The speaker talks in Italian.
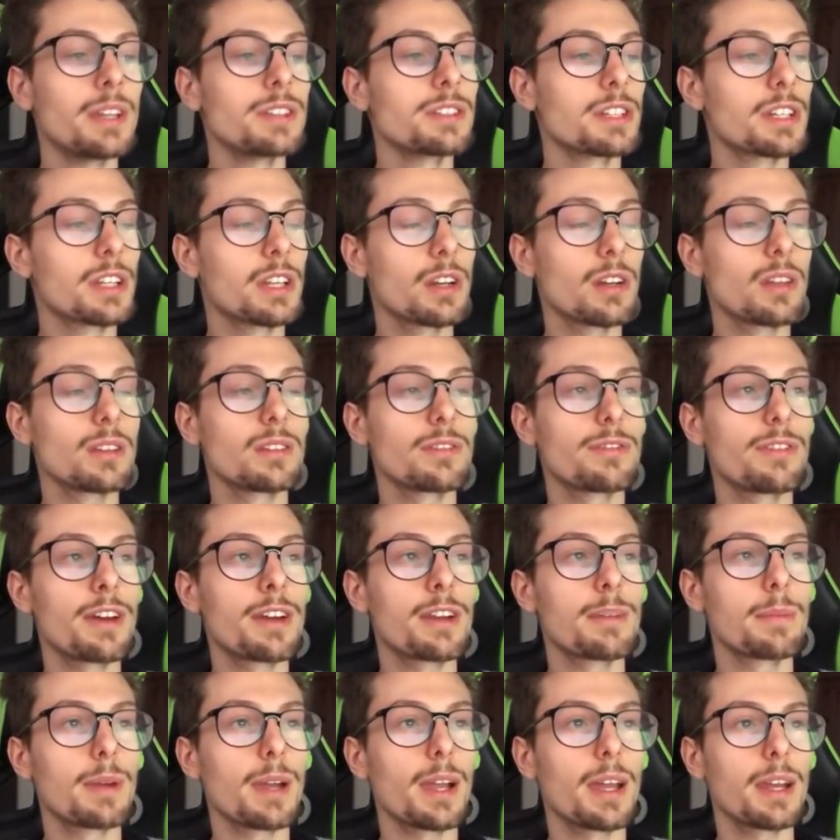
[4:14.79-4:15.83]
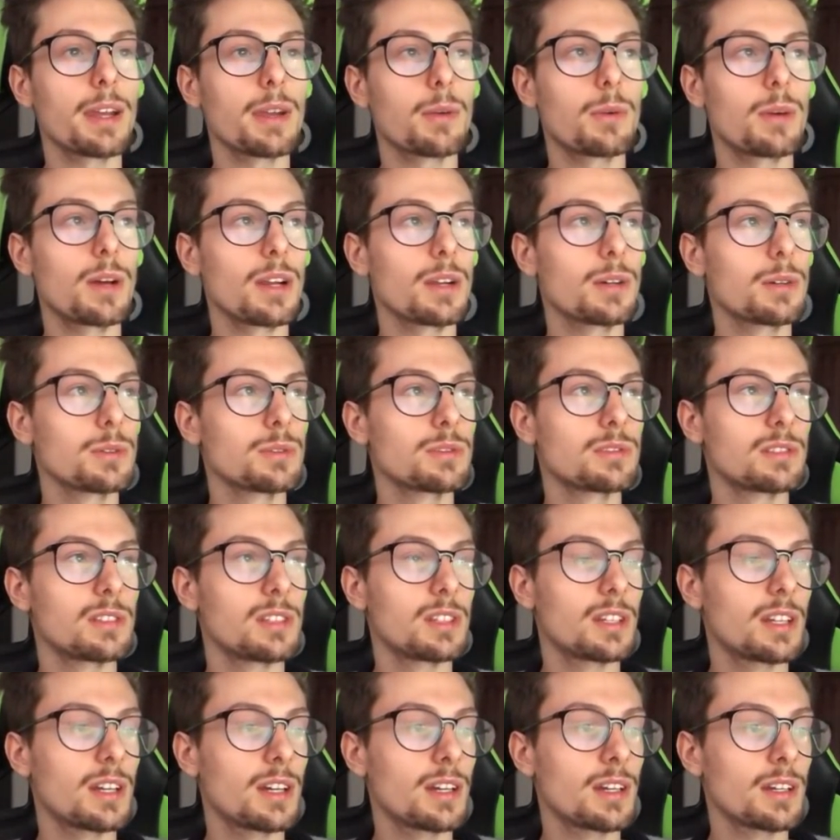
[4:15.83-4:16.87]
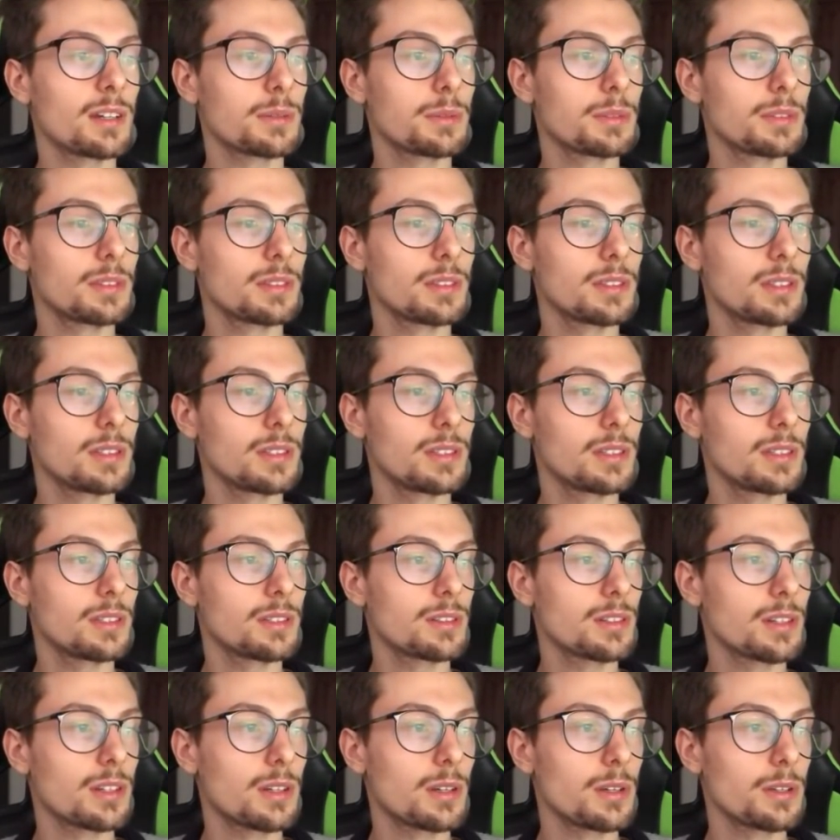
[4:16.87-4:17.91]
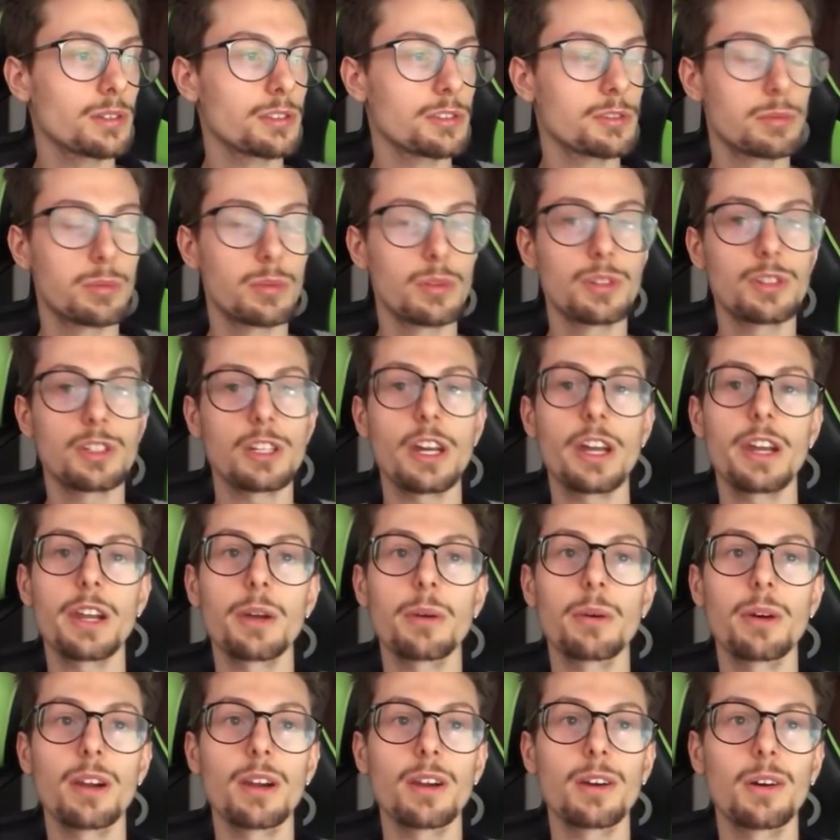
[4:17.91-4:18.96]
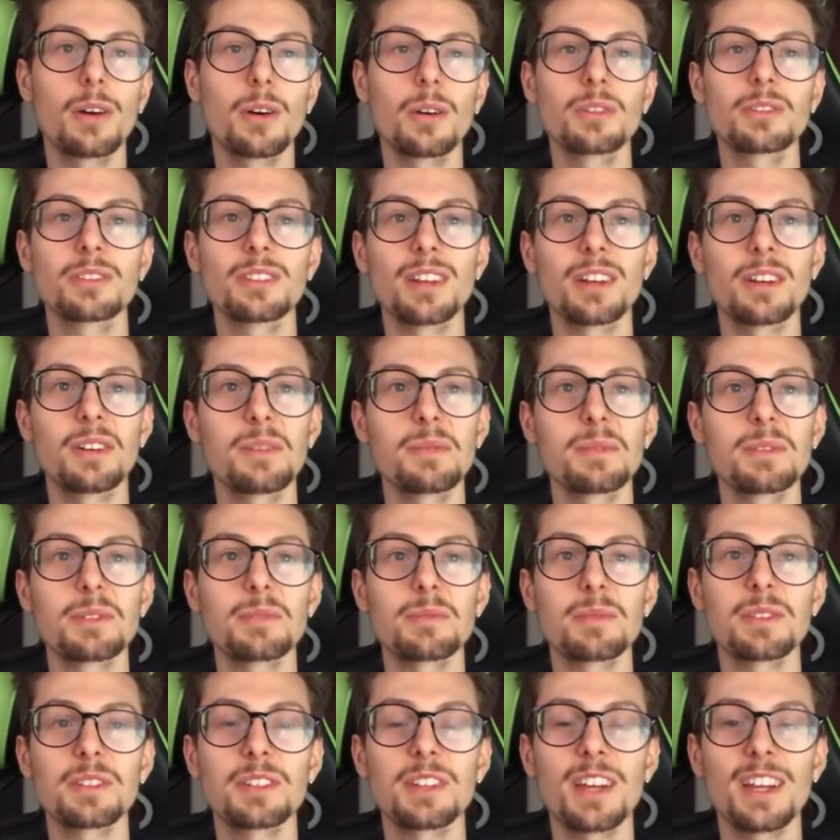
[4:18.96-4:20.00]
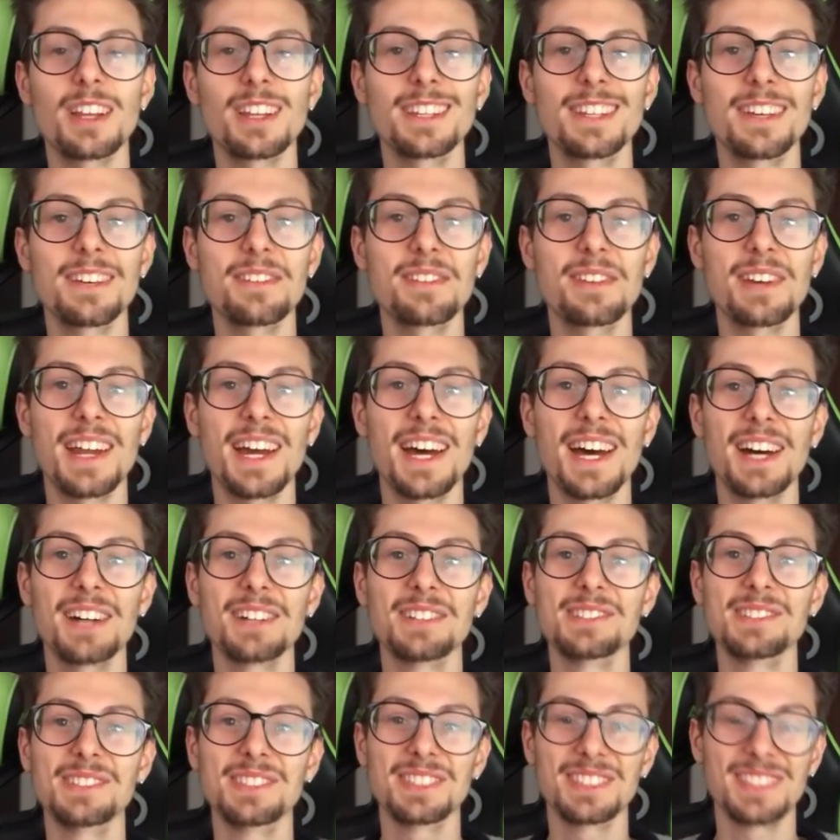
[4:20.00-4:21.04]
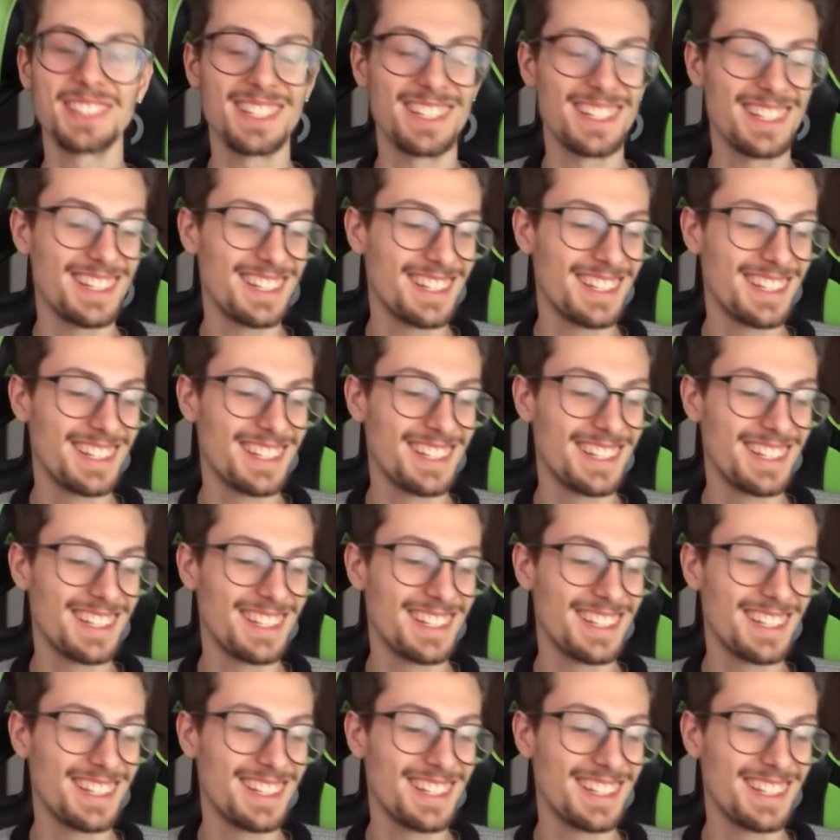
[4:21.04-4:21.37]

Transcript: Cercherò di fare magari qualcosina, quindi cercherò di spulciare qualcosa come speciale da Fraus.